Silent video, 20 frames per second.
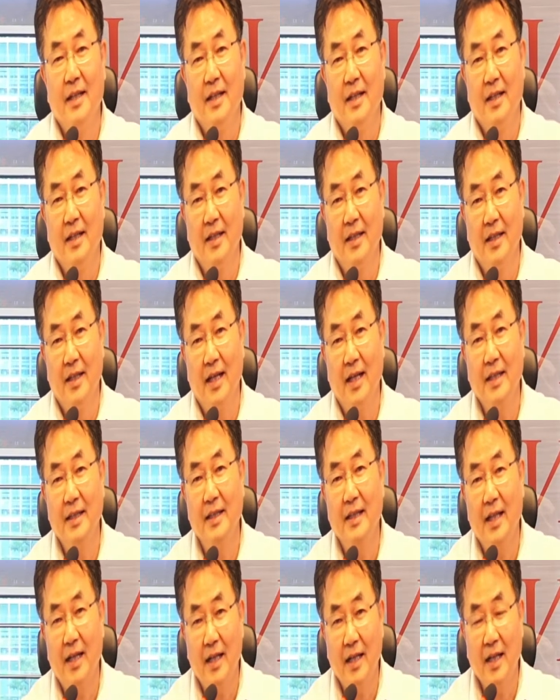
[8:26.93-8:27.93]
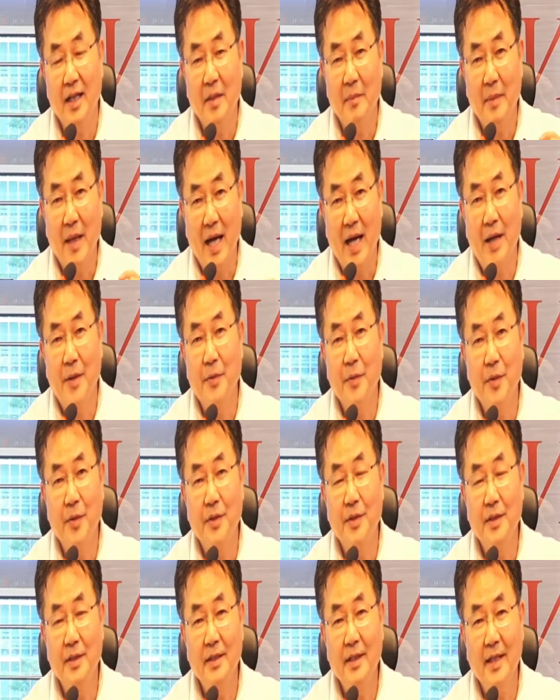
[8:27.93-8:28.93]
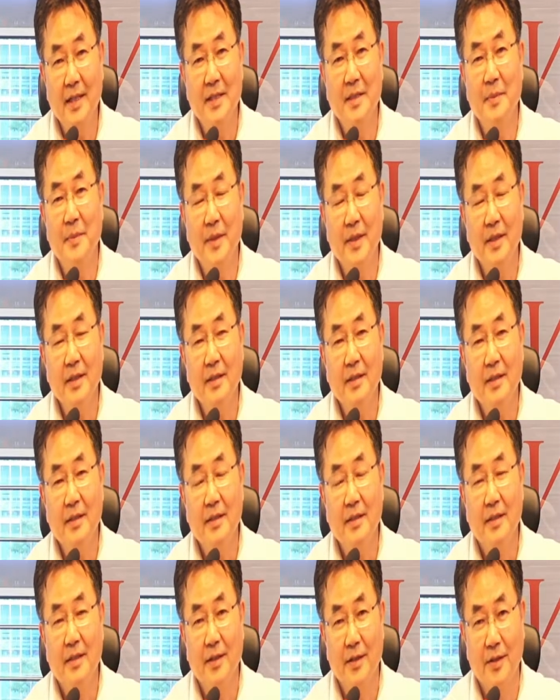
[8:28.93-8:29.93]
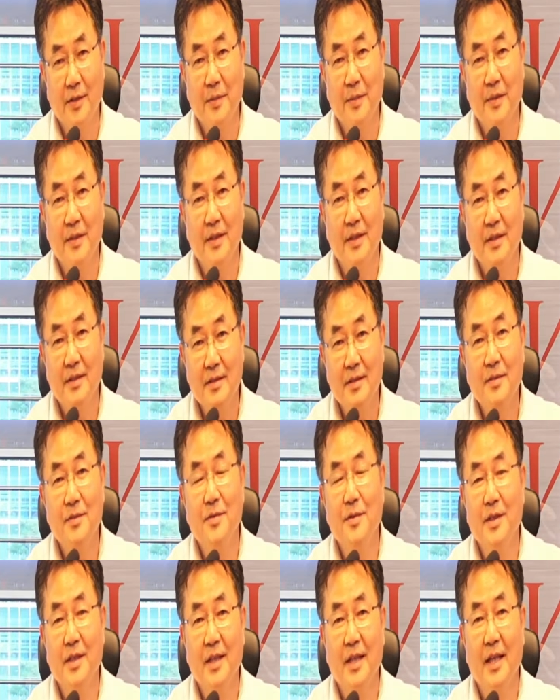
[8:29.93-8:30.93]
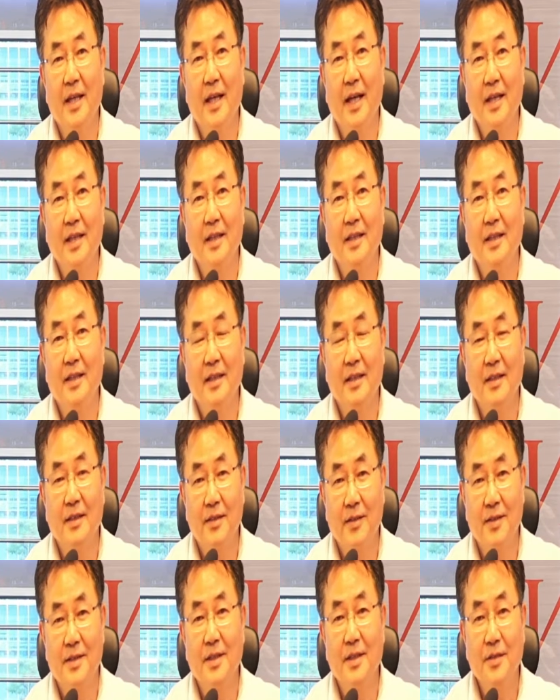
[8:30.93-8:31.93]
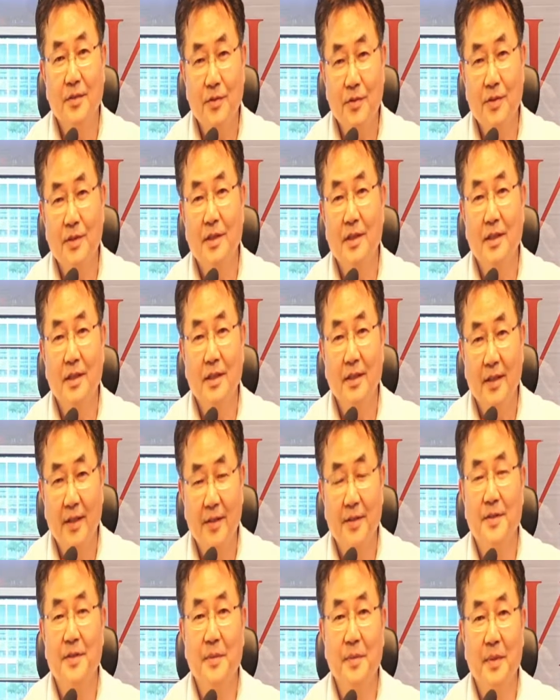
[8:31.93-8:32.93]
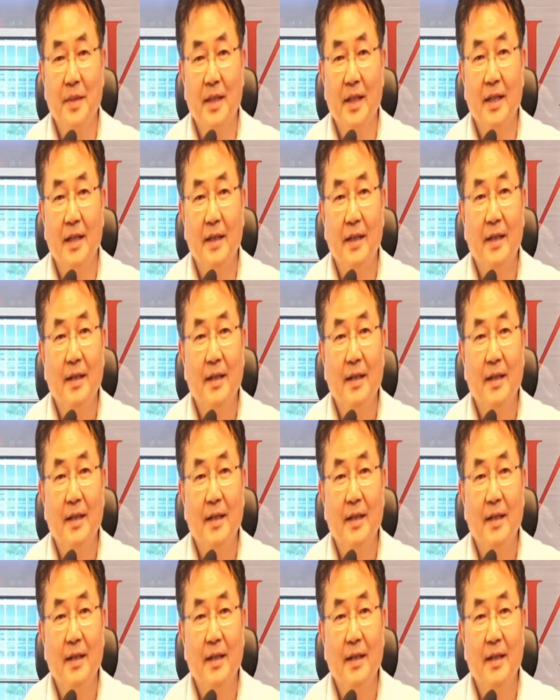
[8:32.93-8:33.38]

에, 한 달에 만 원을 내시면 여러분들이 쓸 수 있게 하는 것이 출시되었습니다.